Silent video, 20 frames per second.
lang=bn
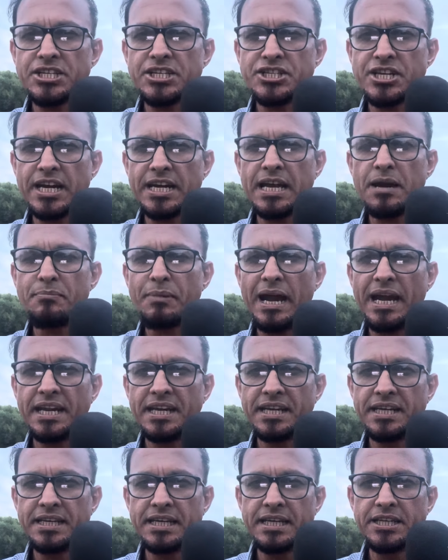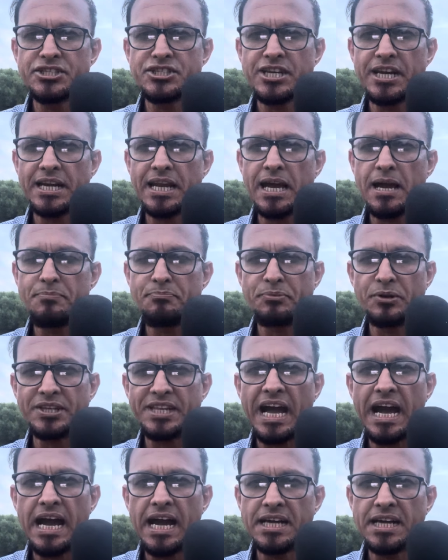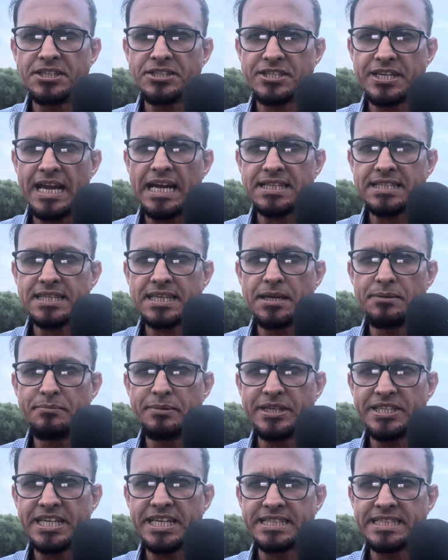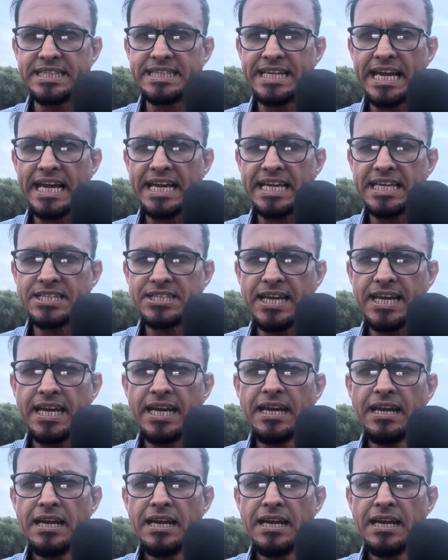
সেনাবাহিনীর সেনা প্রধান যে আজকে মিটিংটি ডেকেছে